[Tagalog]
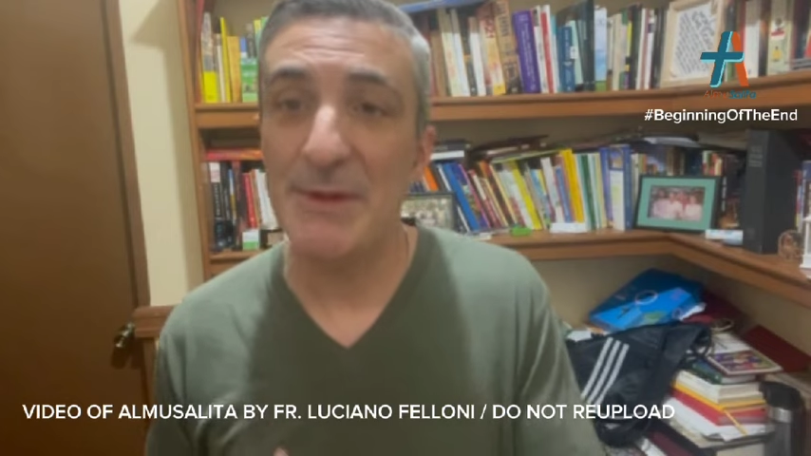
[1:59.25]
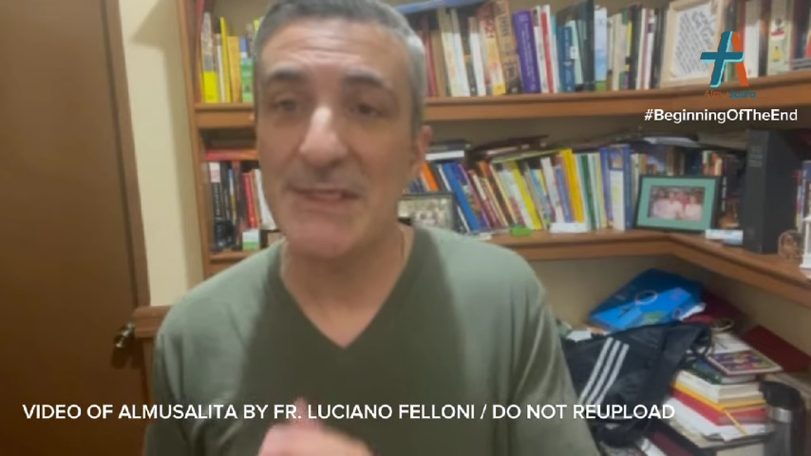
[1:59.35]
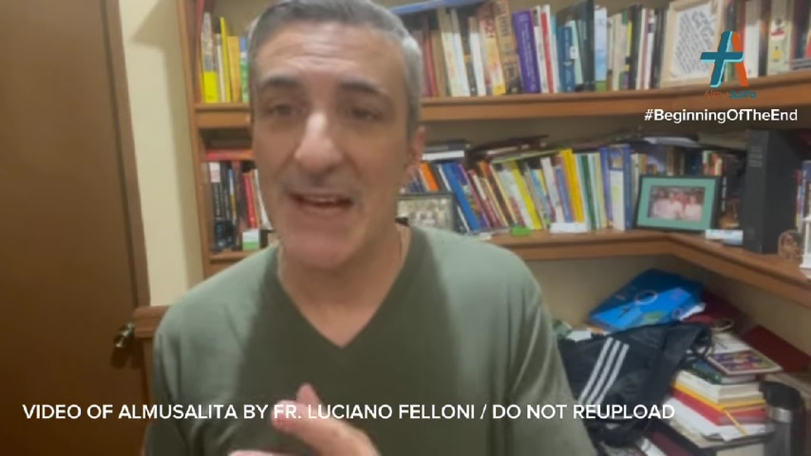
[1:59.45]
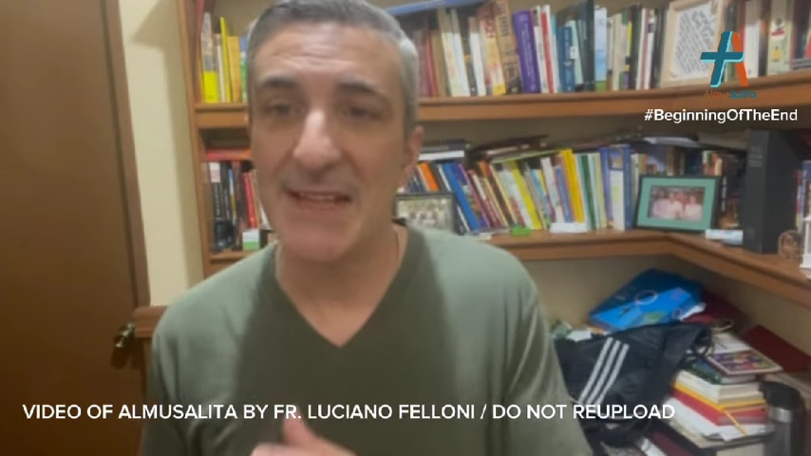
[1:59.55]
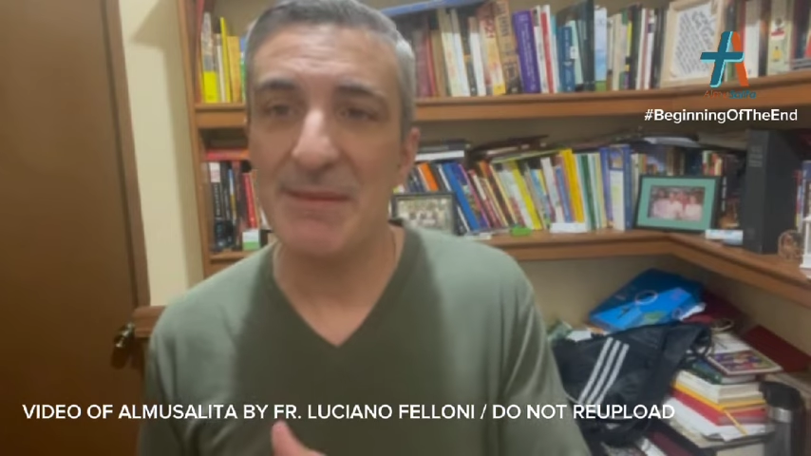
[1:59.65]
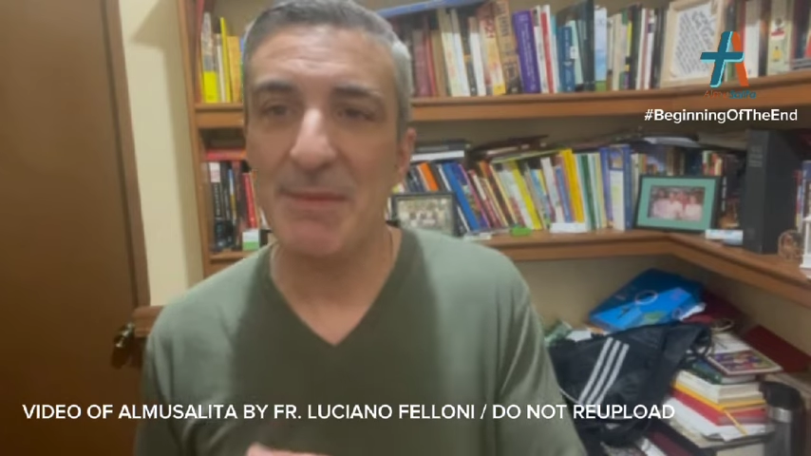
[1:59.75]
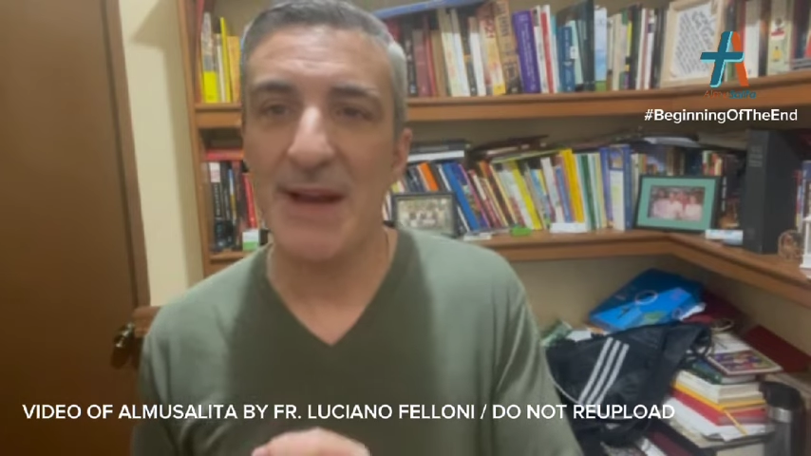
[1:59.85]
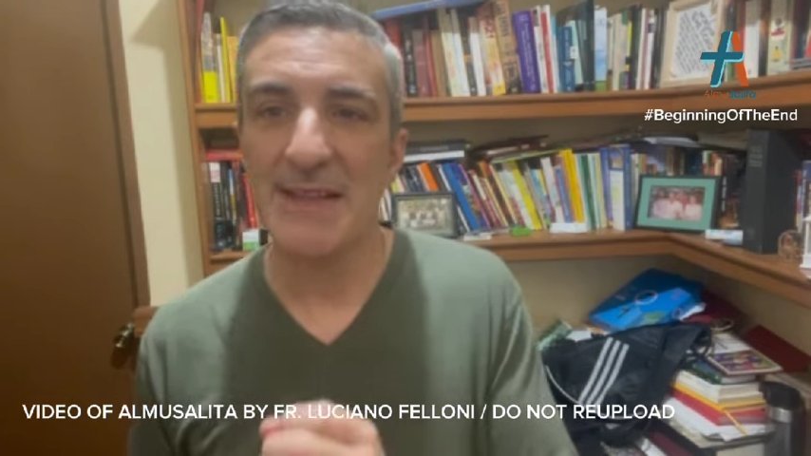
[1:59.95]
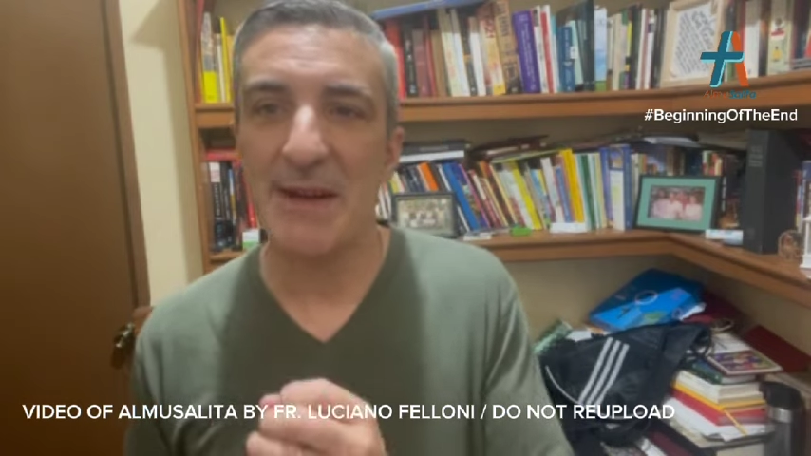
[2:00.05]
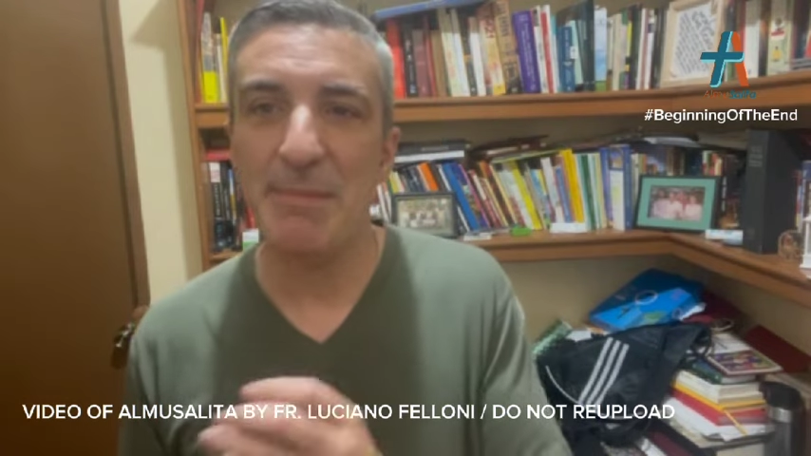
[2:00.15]
sa ating
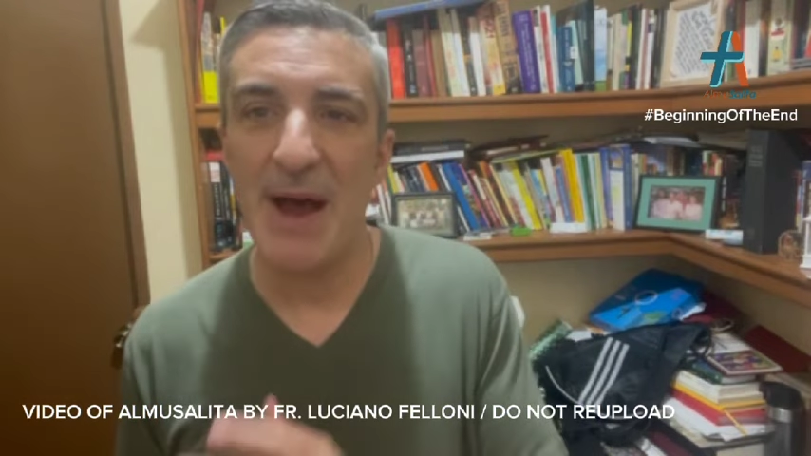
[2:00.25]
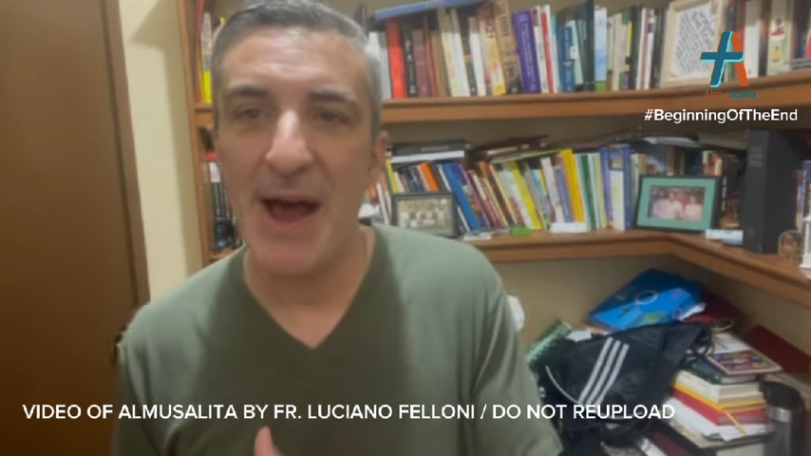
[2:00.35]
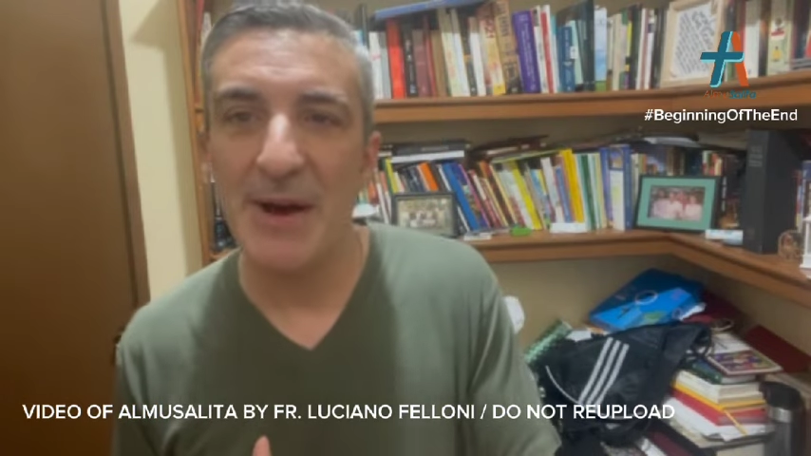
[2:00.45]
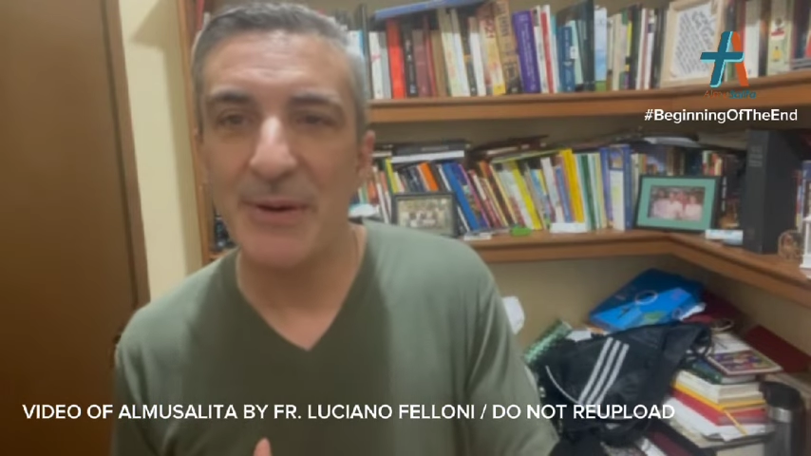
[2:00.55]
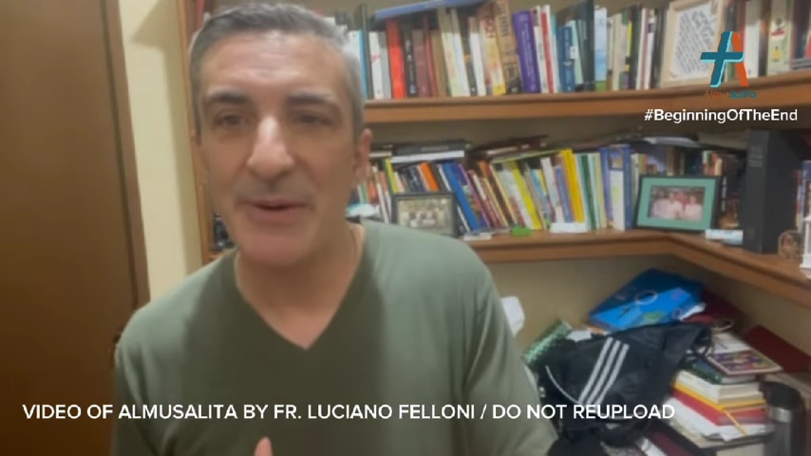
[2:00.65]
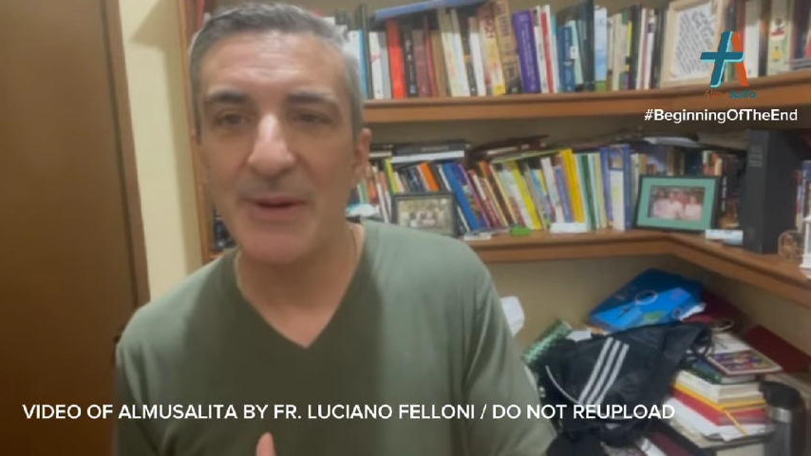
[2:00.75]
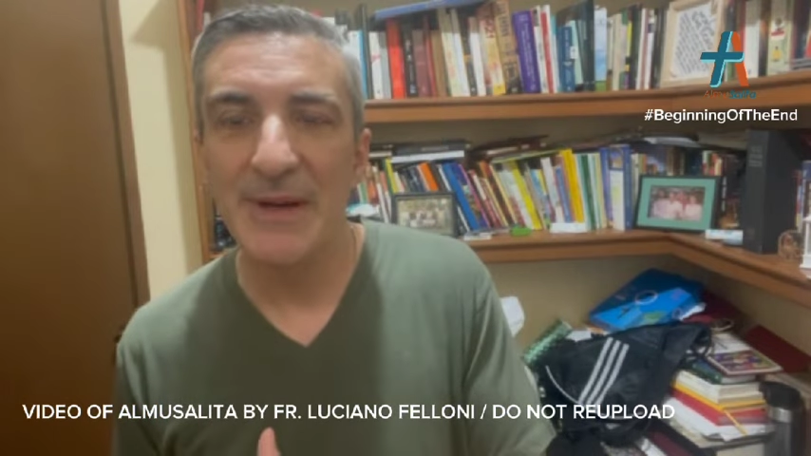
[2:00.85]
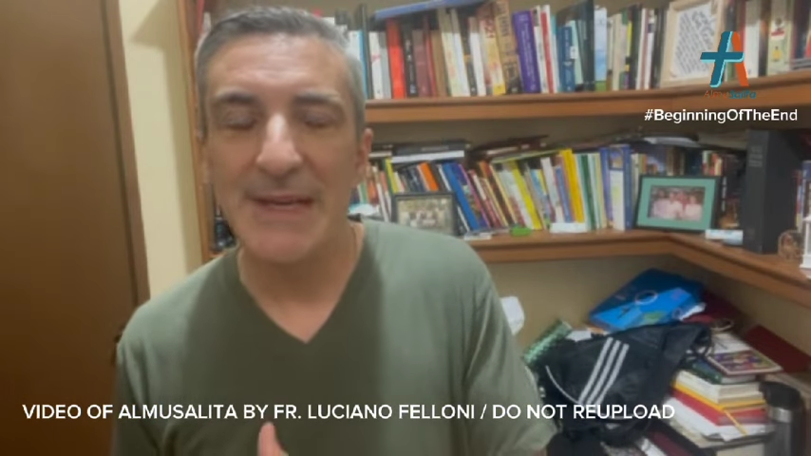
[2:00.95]
mga trabaho,